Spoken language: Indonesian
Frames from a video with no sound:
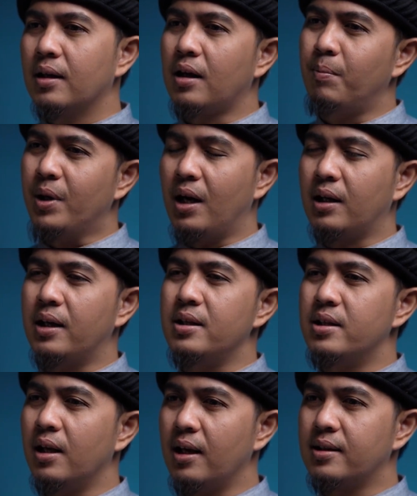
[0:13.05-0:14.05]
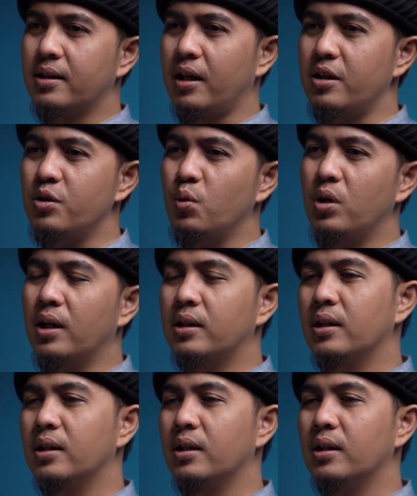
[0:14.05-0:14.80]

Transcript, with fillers: kami akan jelaskan juga